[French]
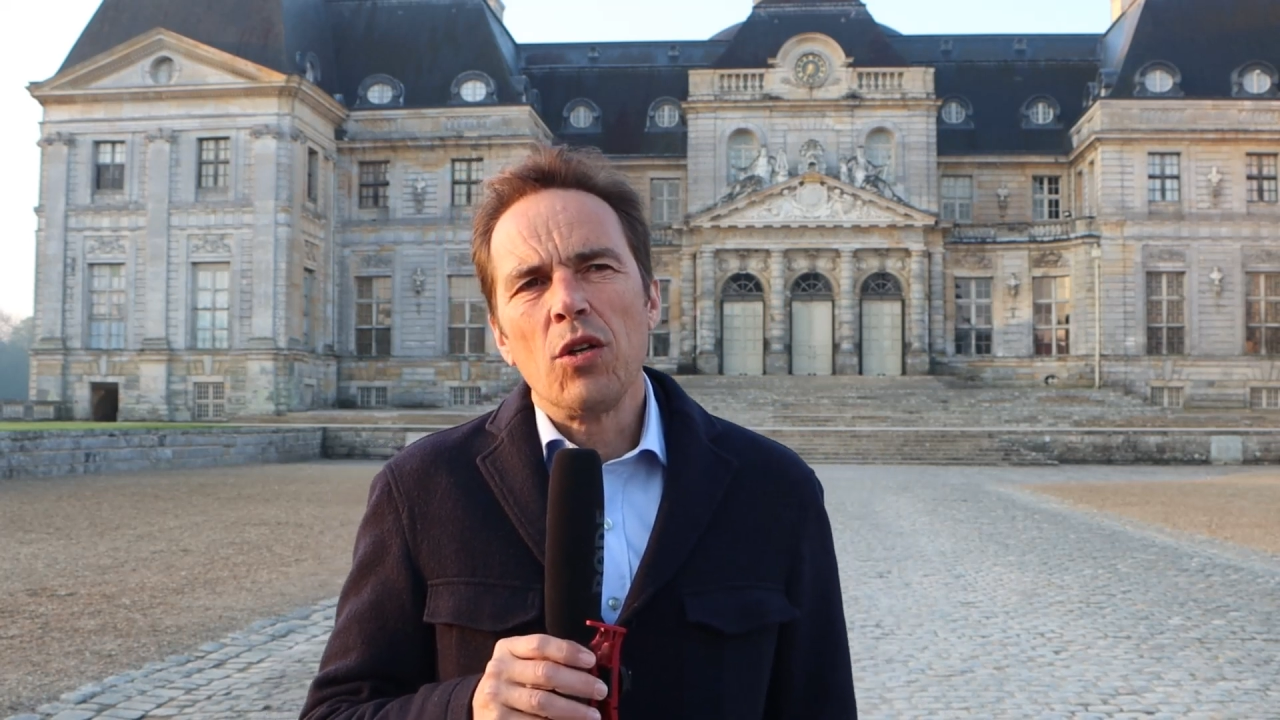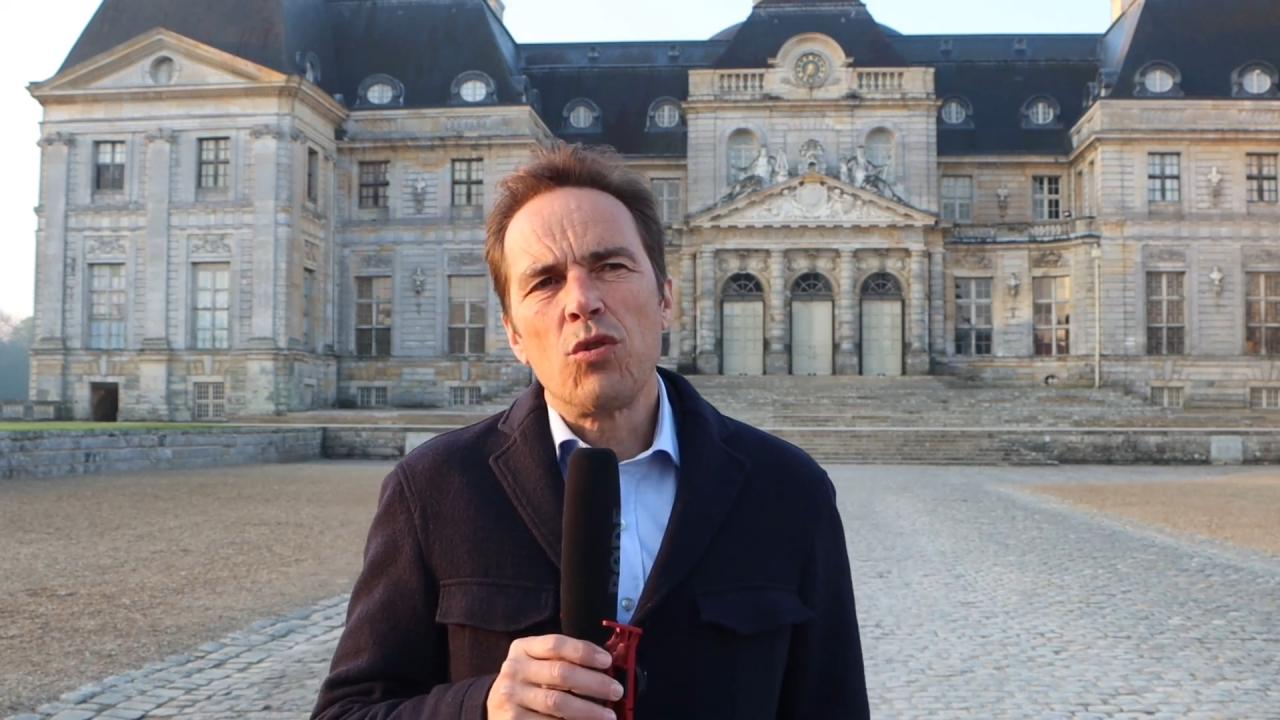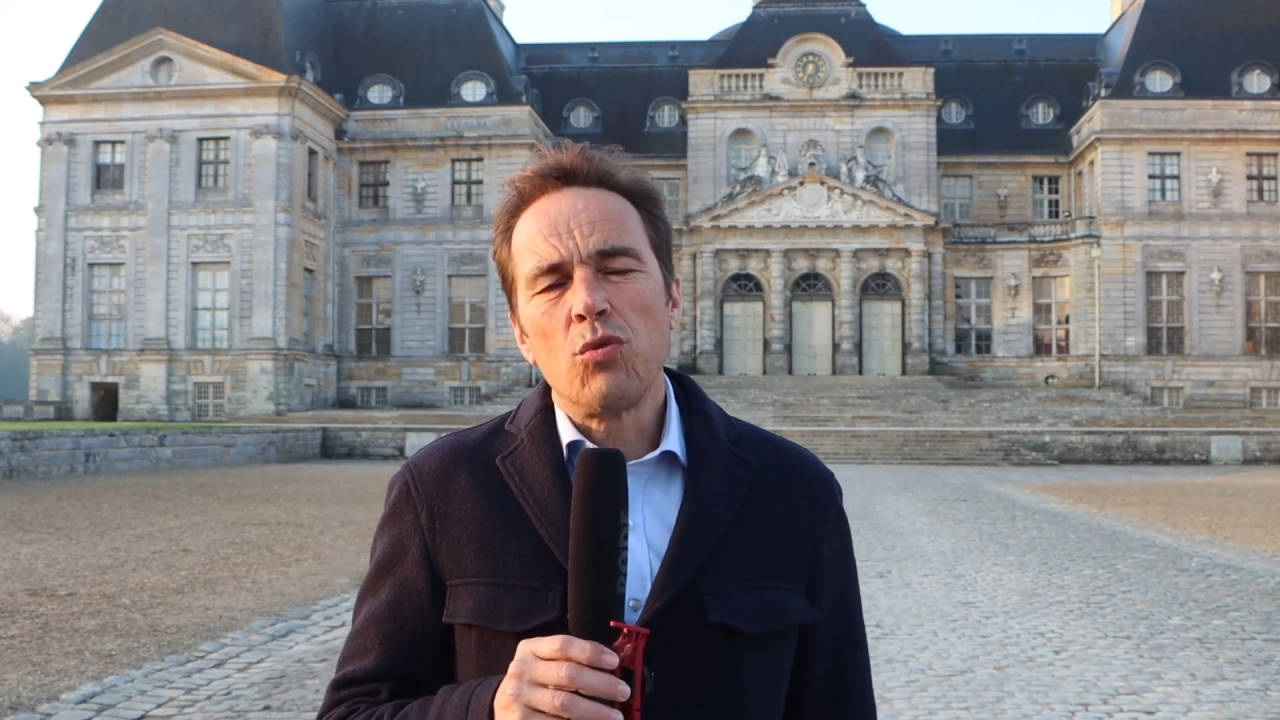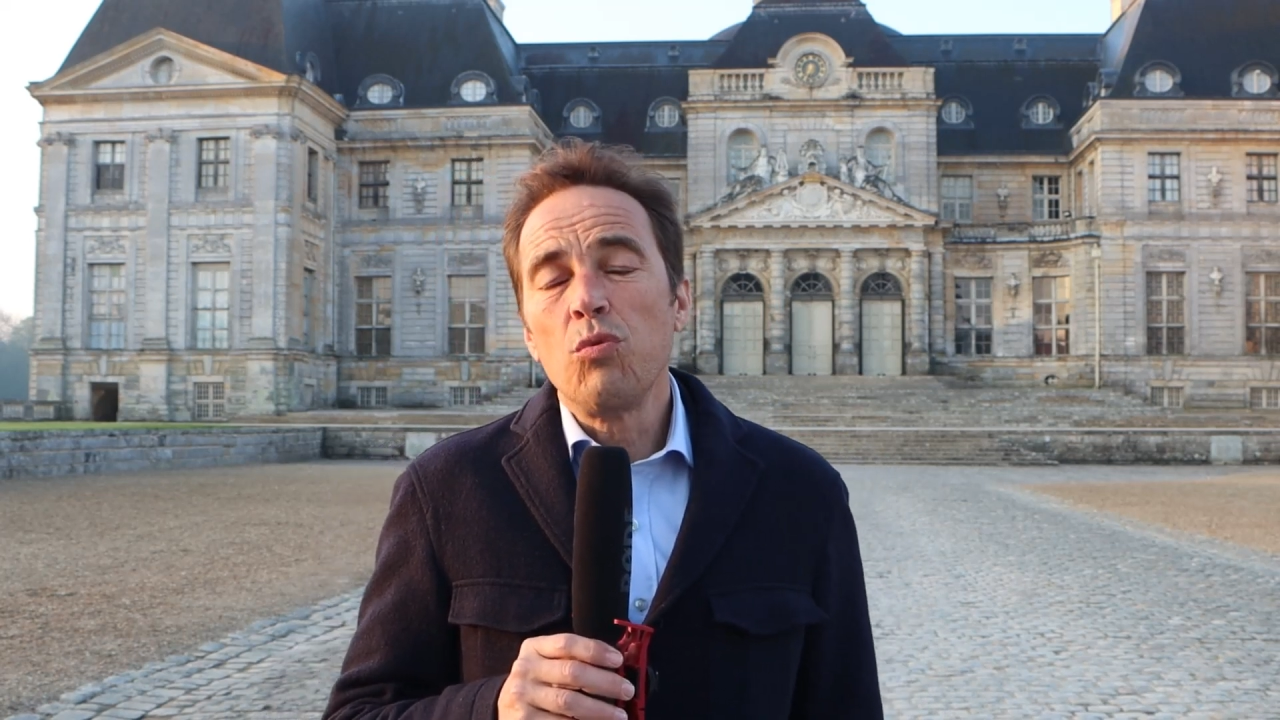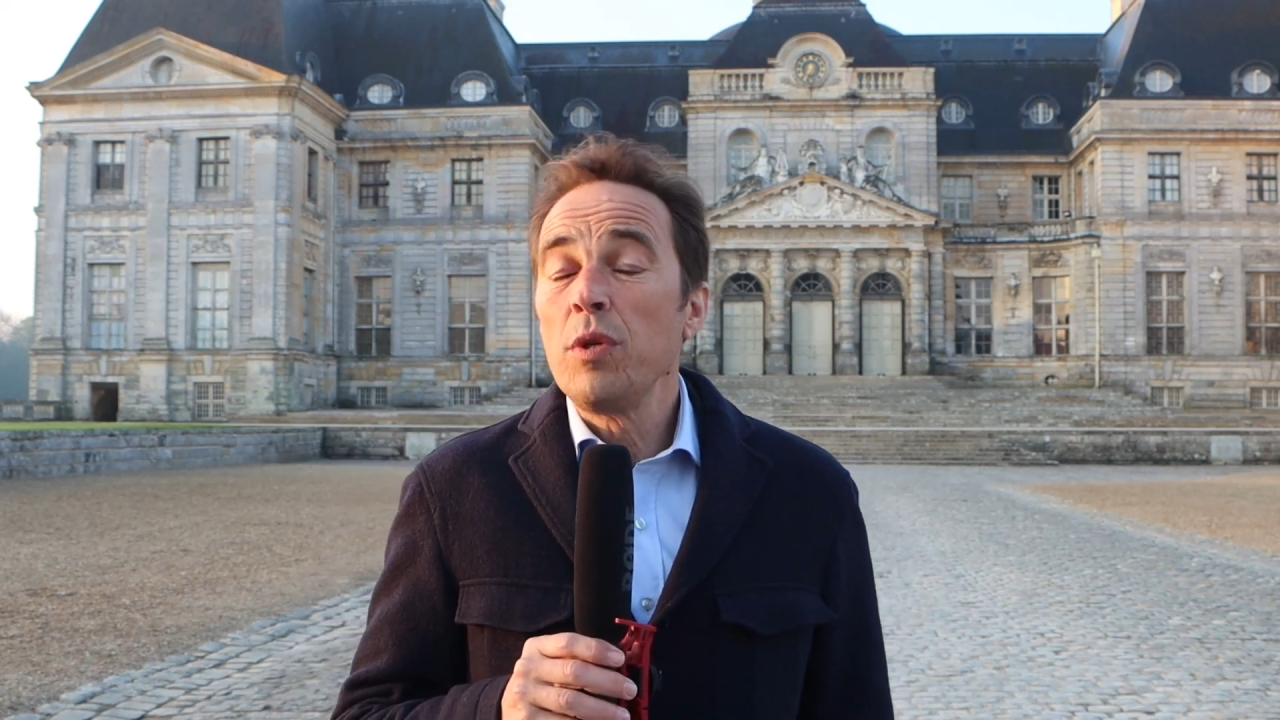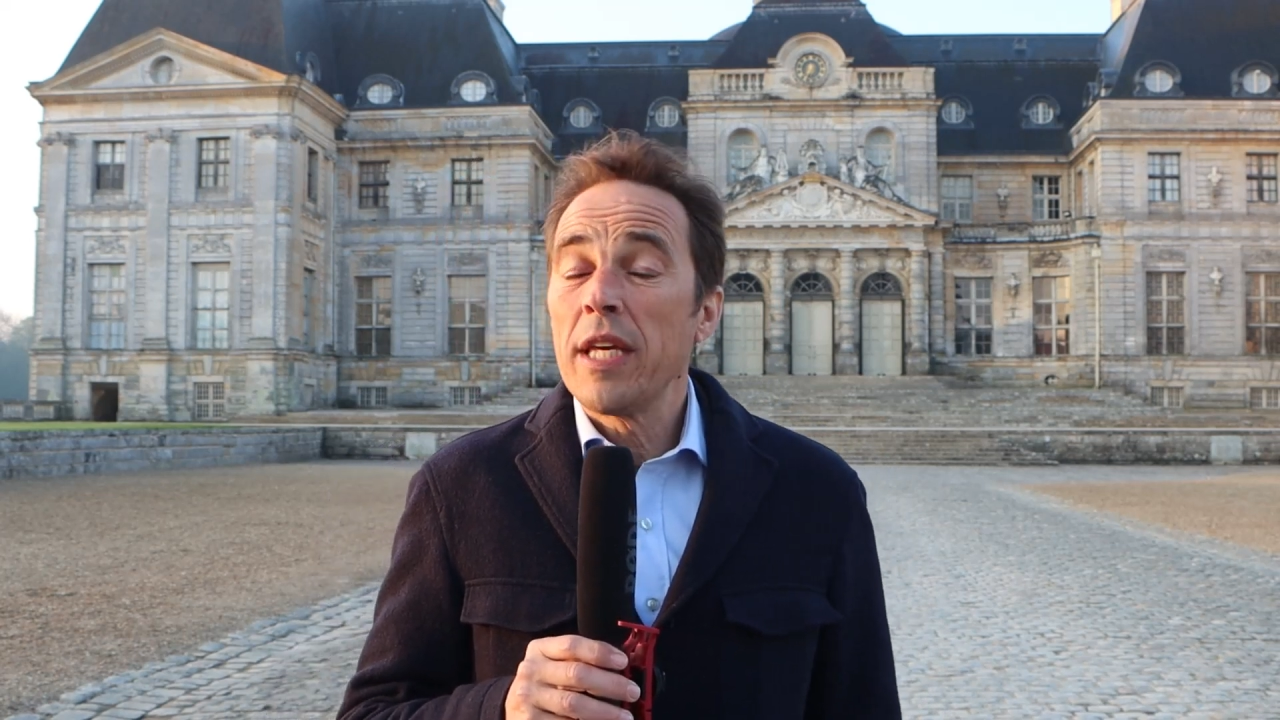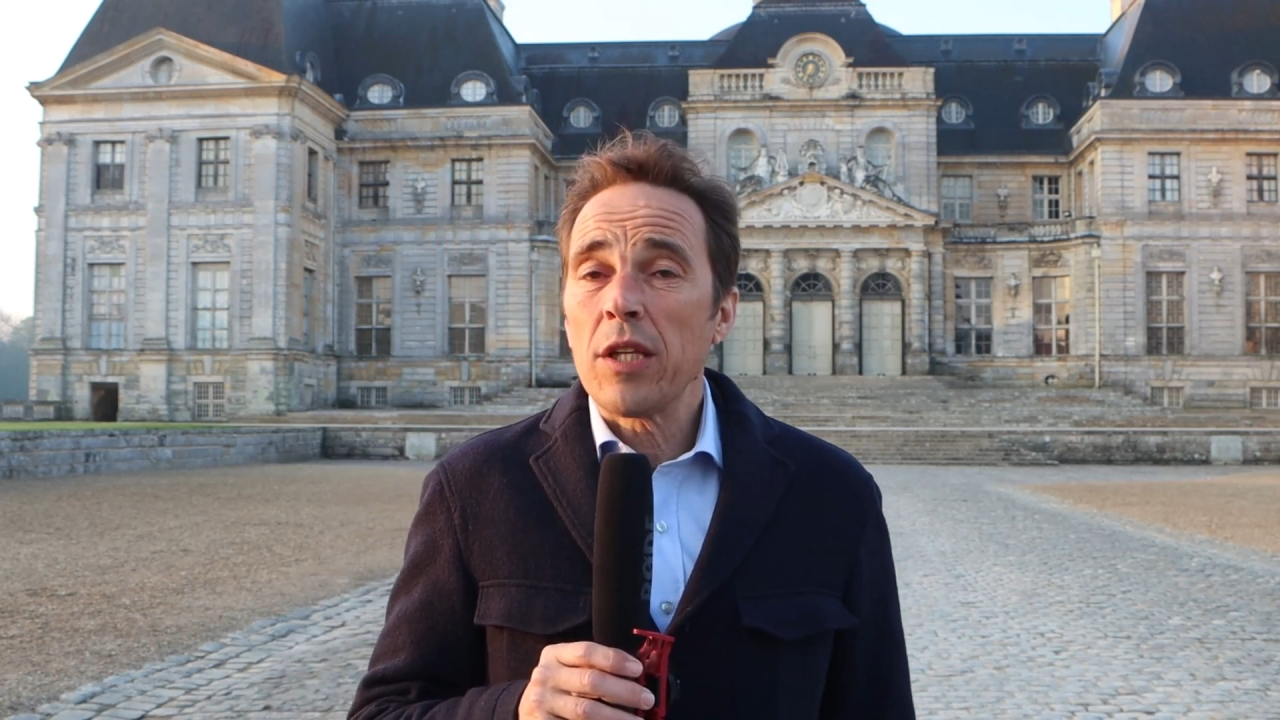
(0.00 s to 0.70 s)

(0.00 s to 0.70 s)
sous Louis